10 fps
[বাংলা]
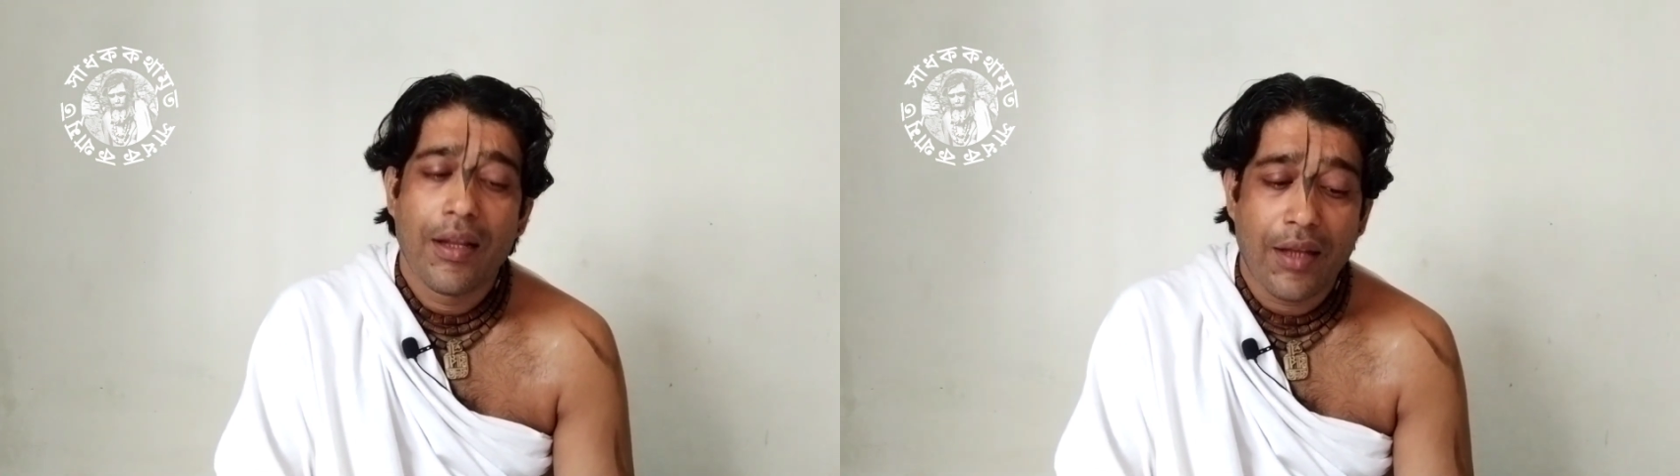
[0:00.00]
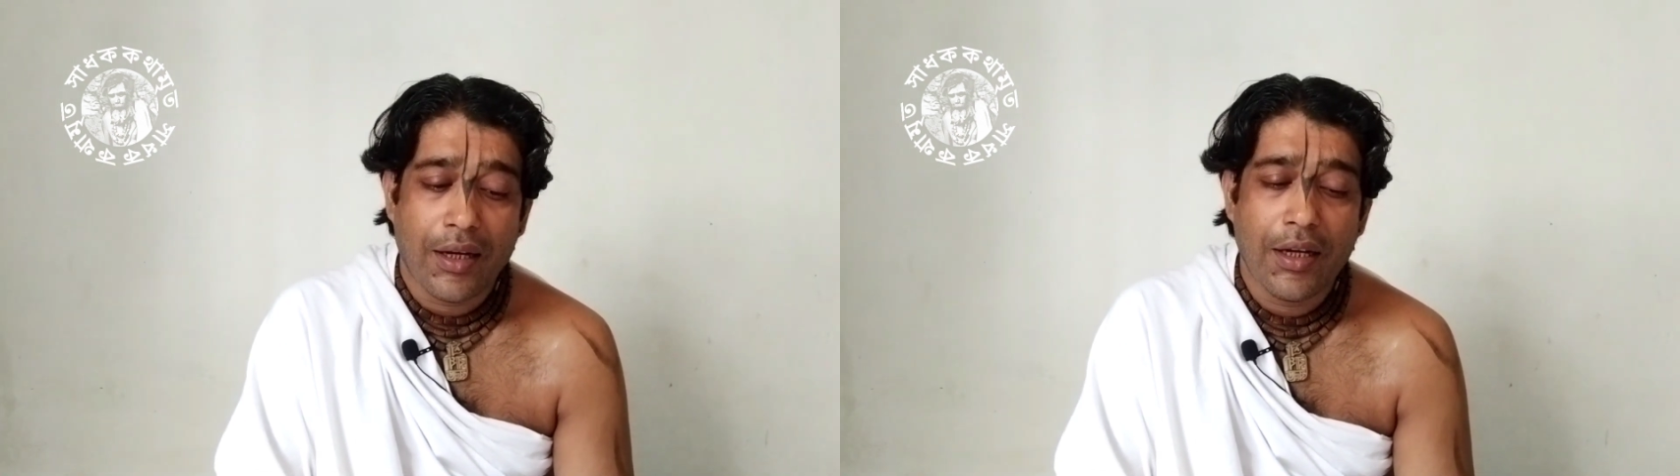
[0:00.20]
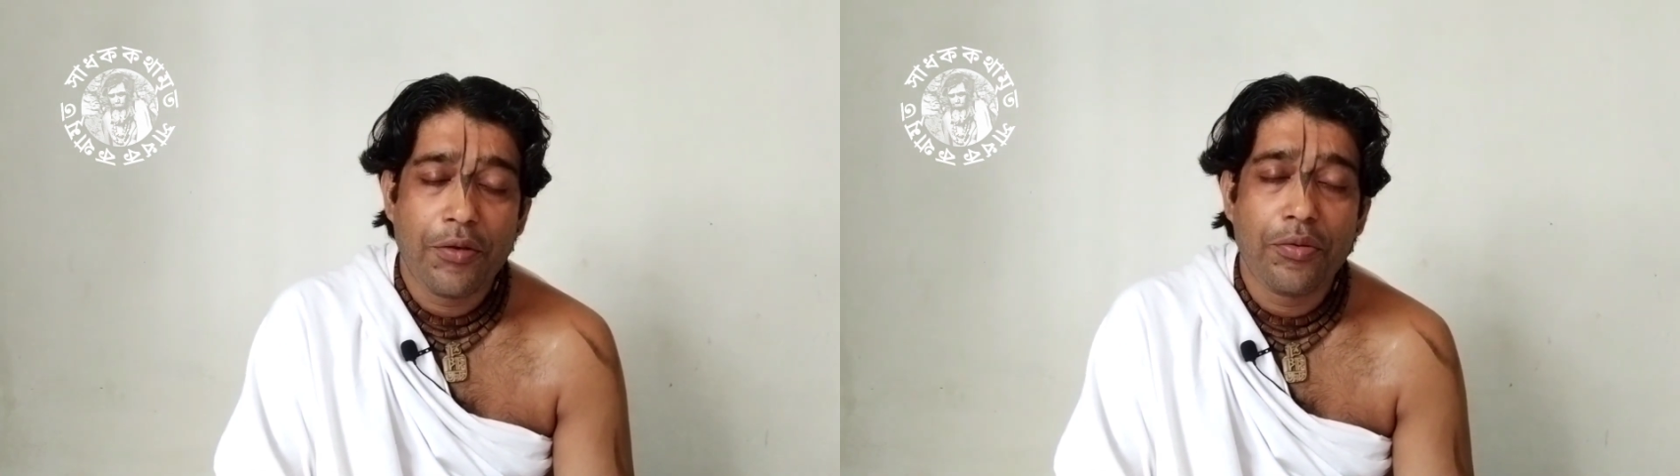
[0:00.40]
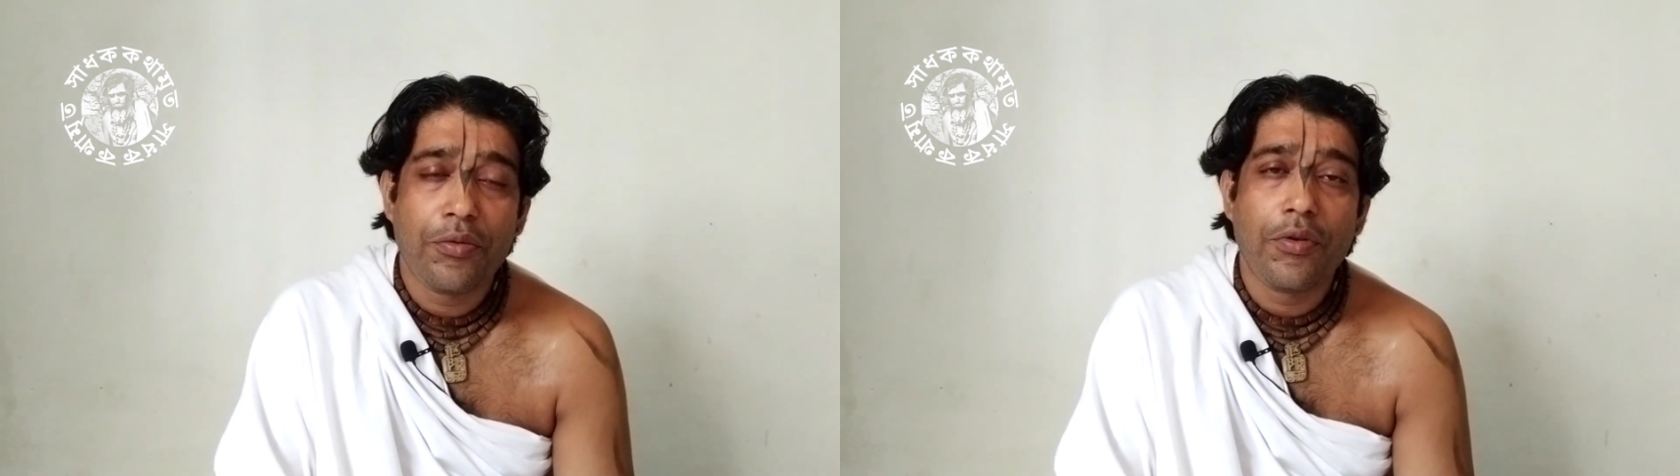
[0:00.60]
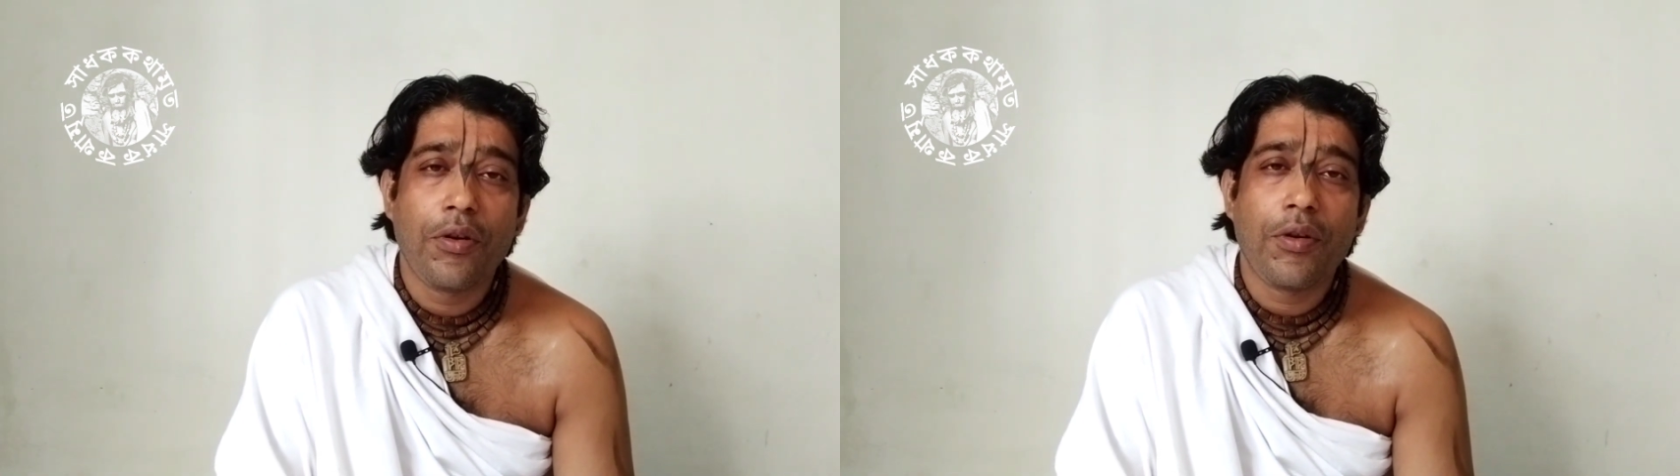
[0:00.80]
তাকে
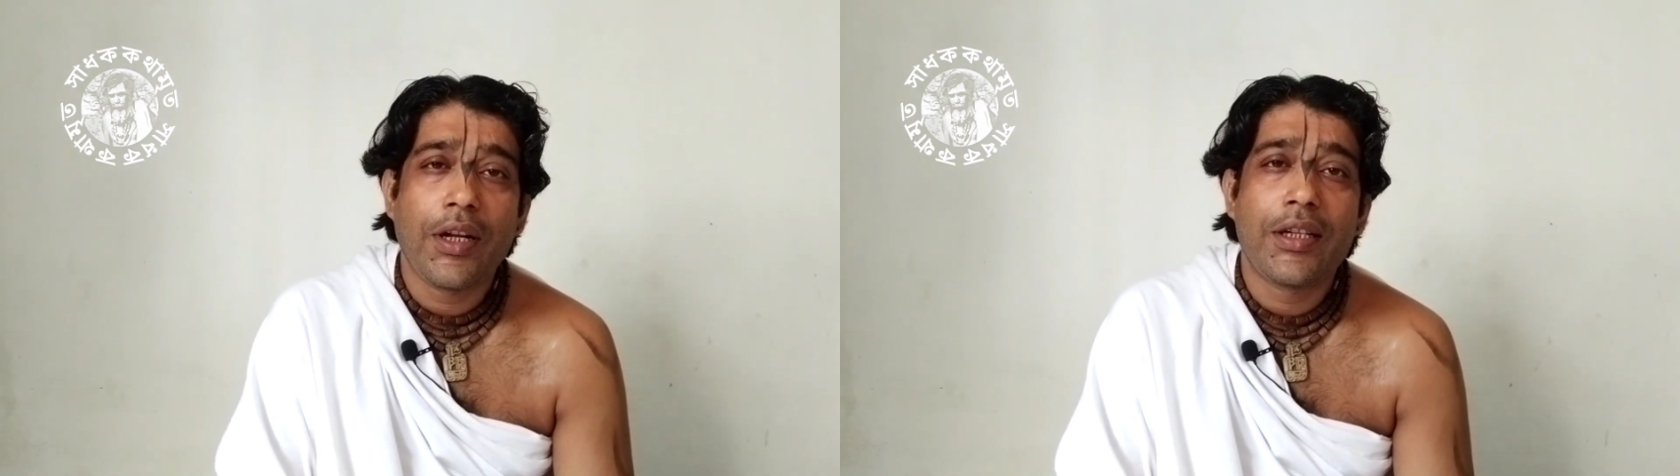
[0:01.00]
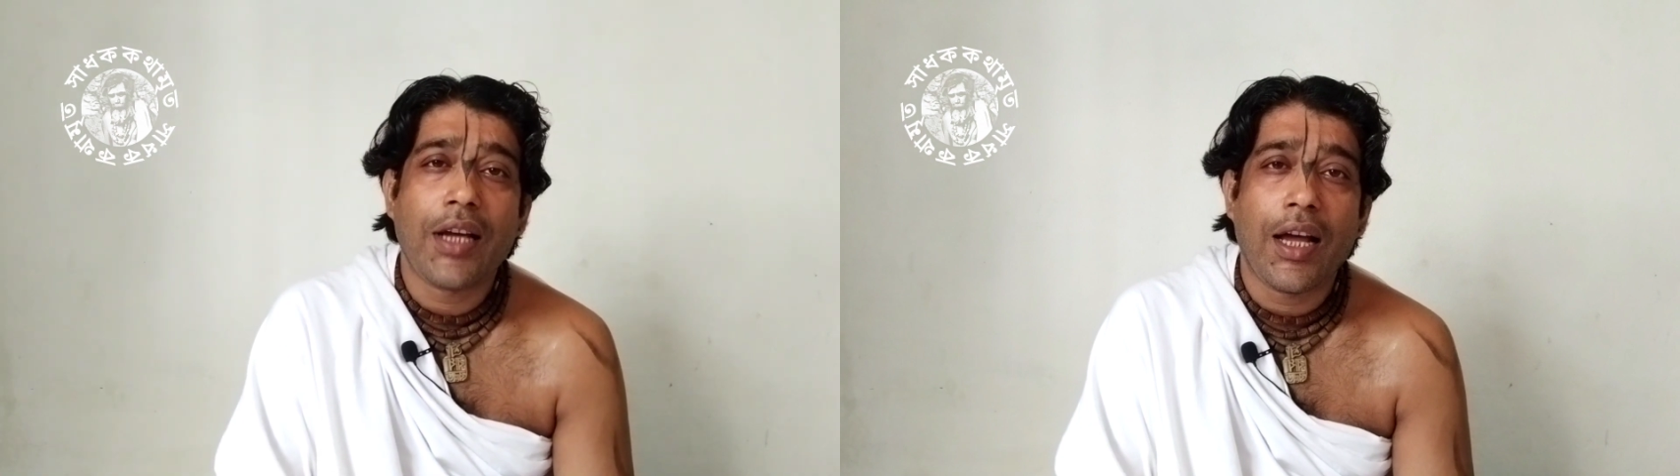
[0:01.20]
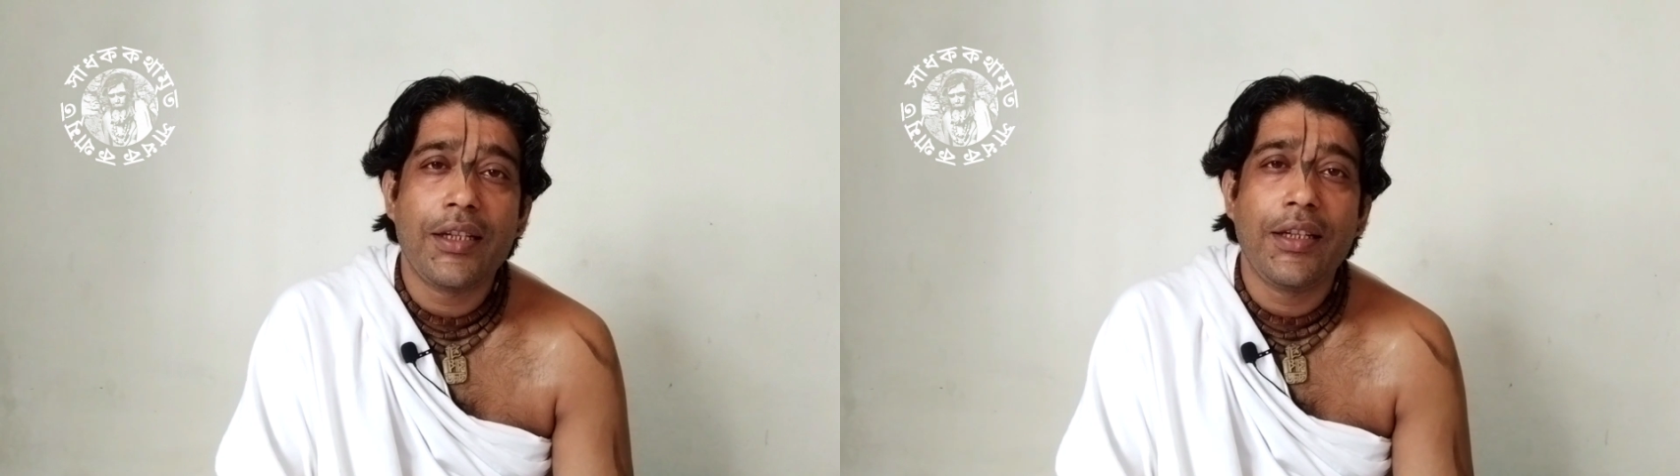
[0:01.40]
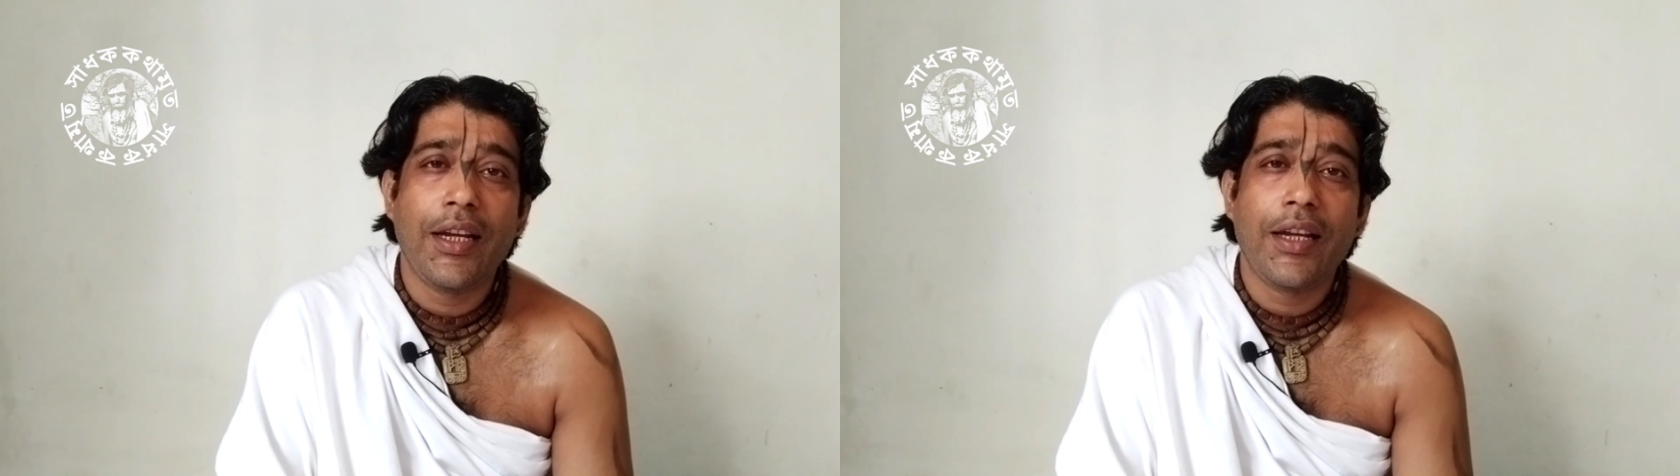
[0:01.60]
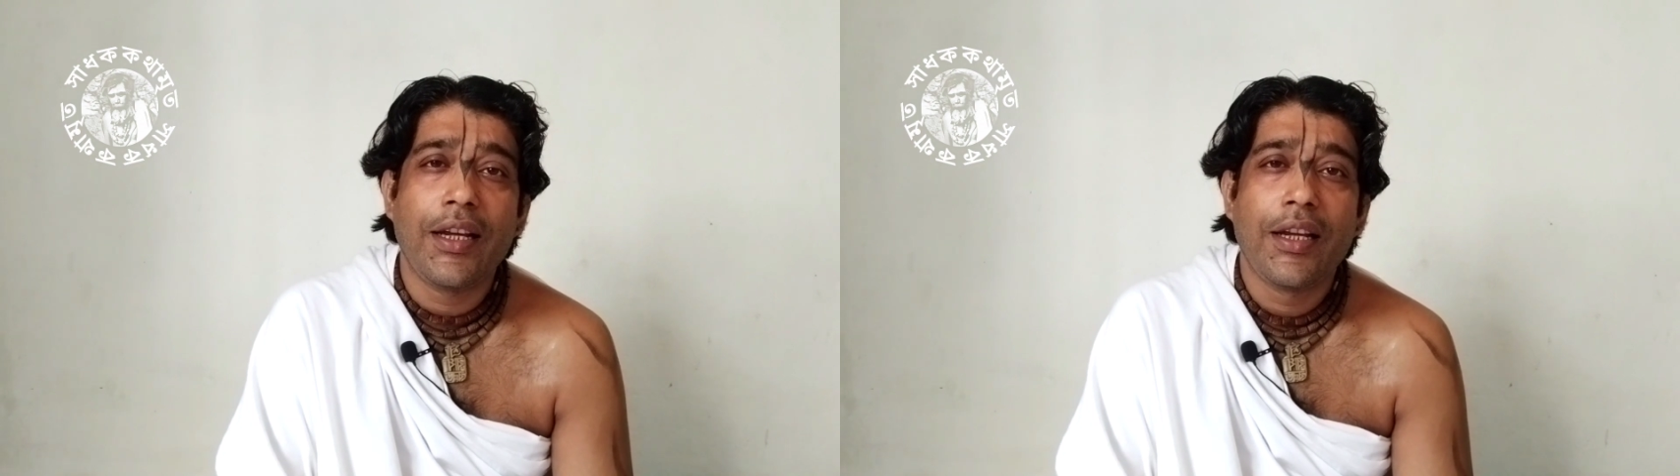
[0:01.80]
সুন্দর করে সাজিয়ে